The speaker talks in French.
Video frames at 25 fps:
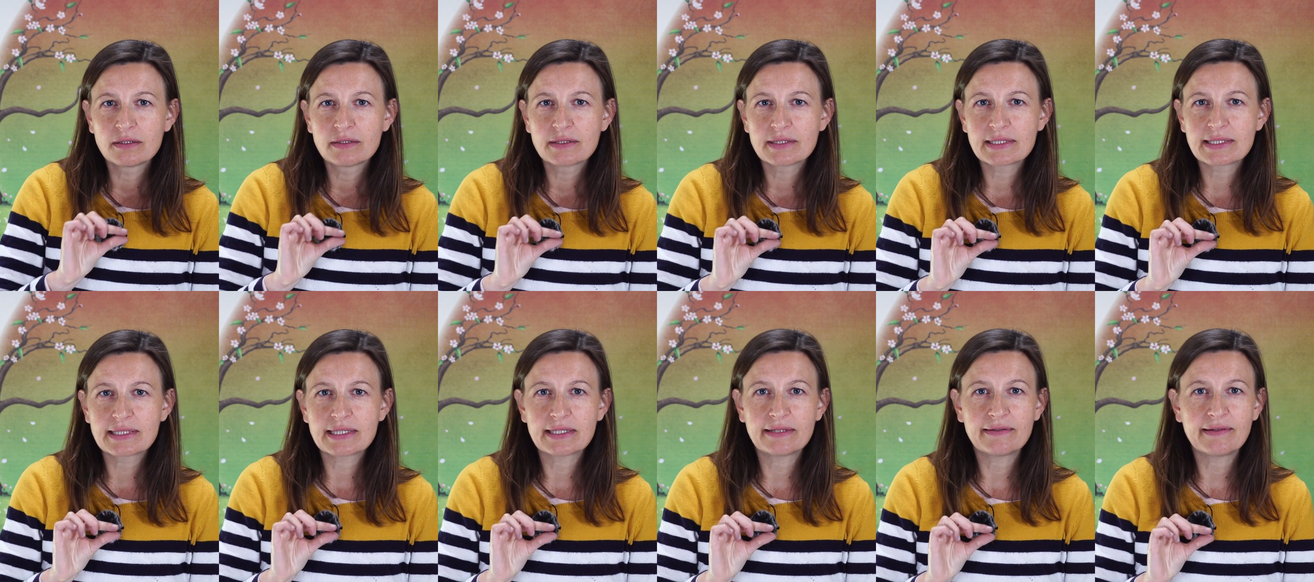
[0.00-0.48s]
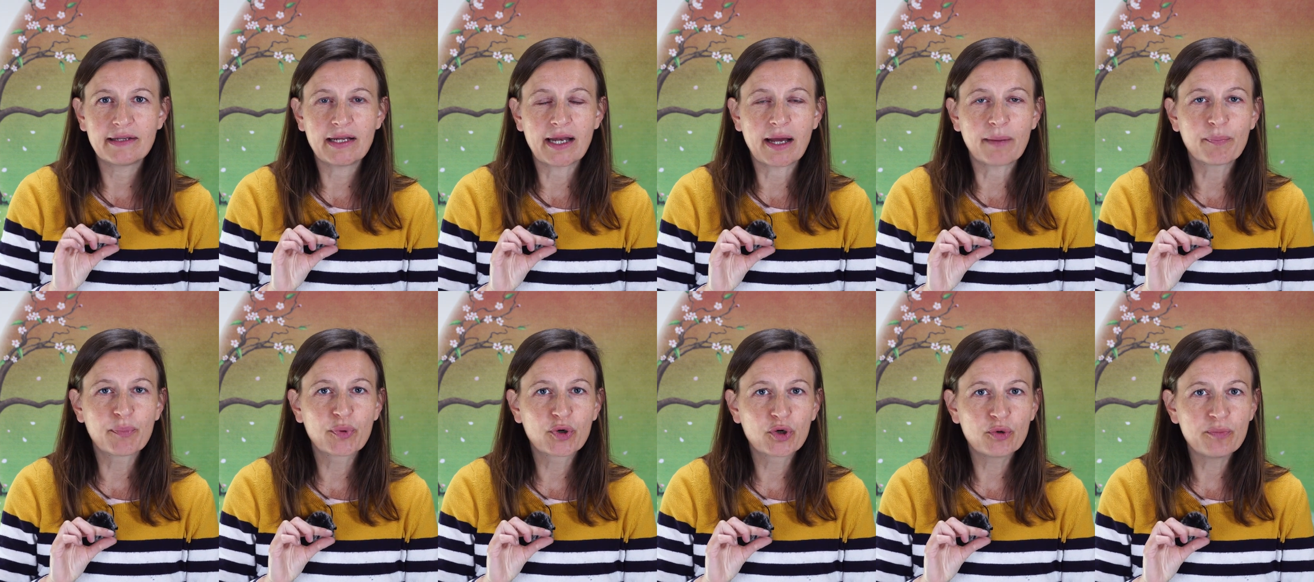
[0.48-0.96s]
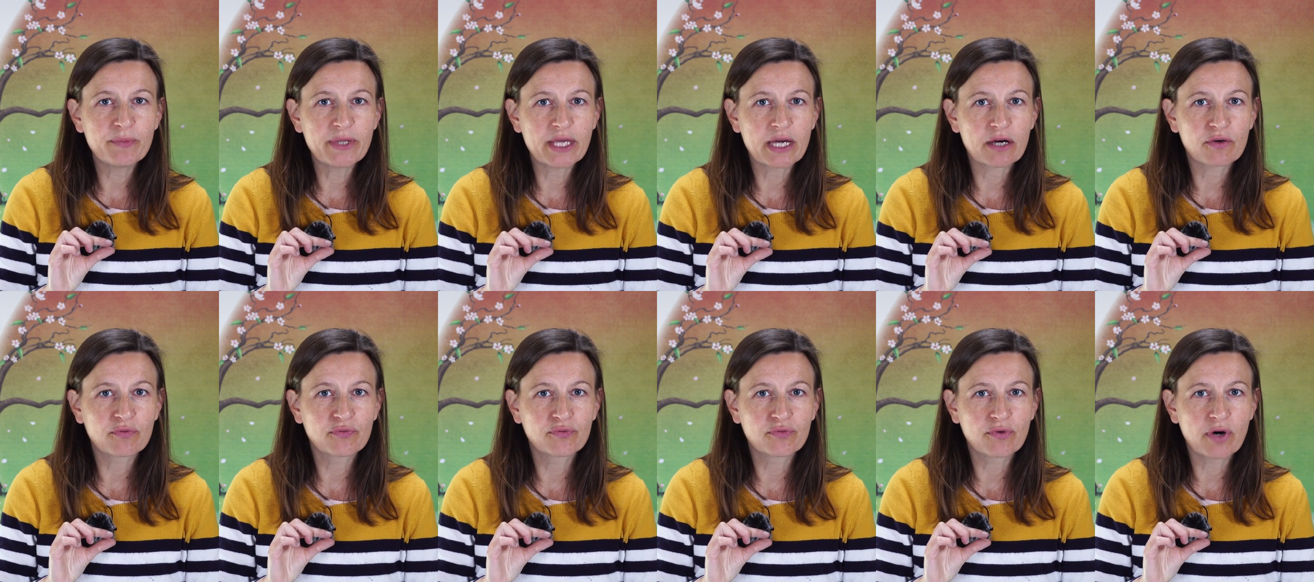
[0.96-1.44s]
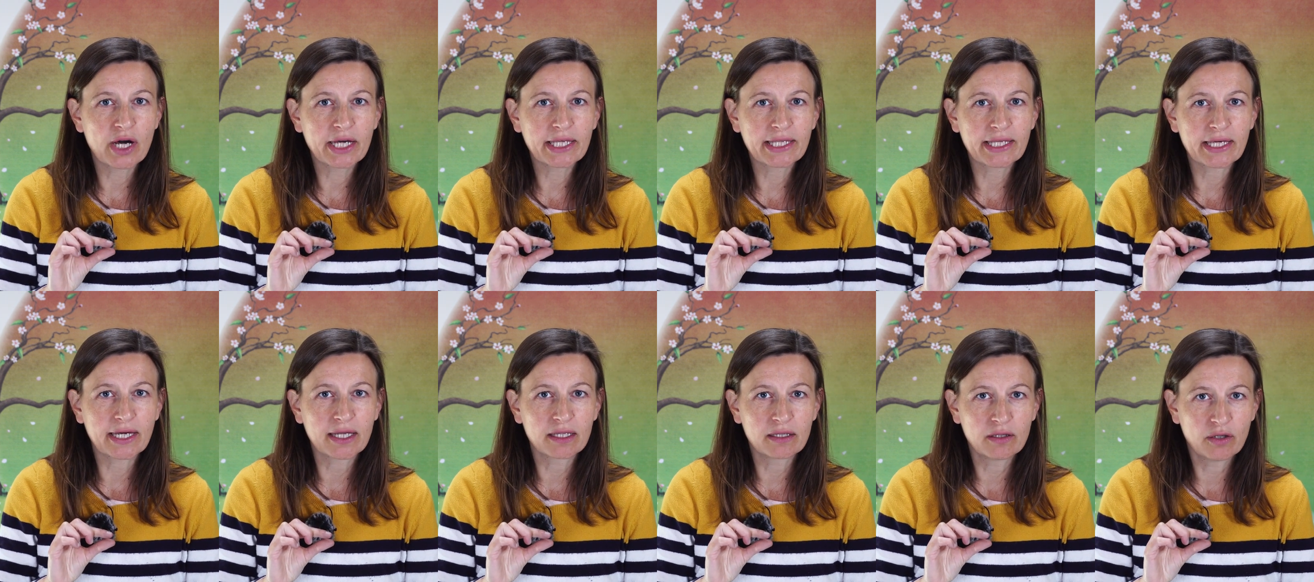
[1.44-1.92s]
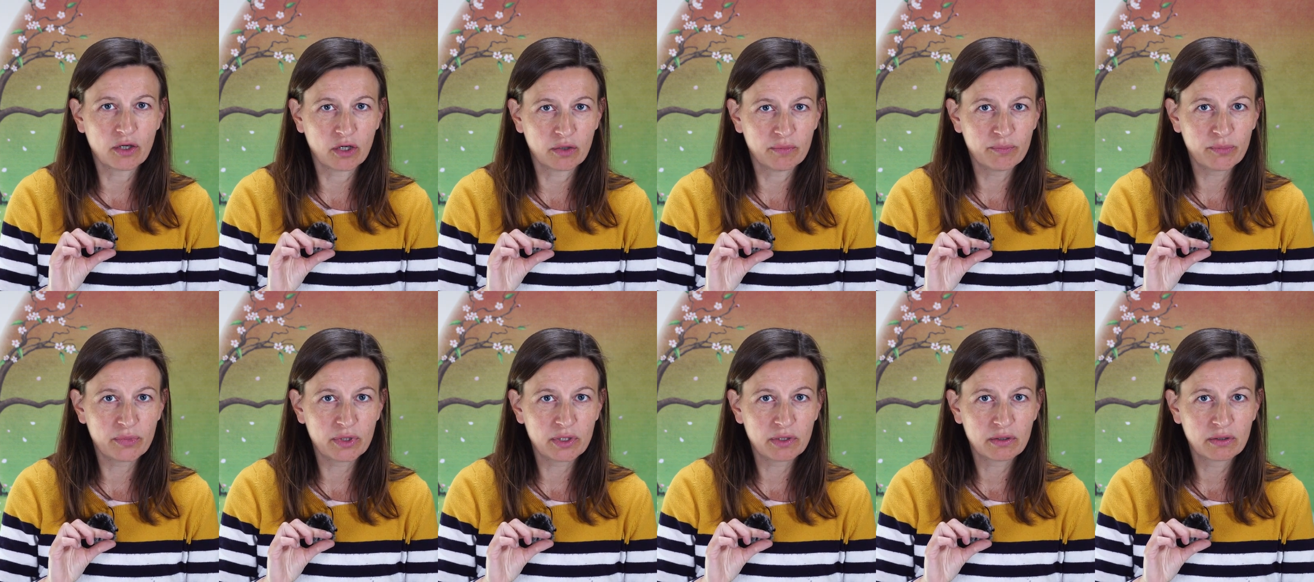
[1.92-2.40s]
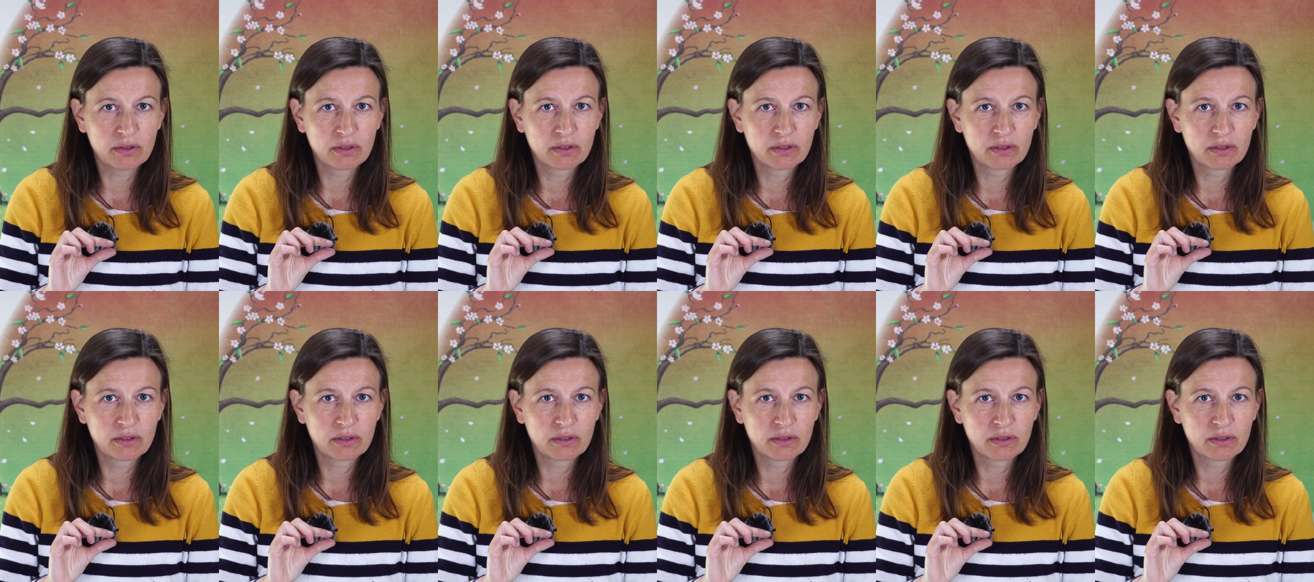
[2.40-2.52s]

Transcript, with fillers: C'était la première fois qu'un homme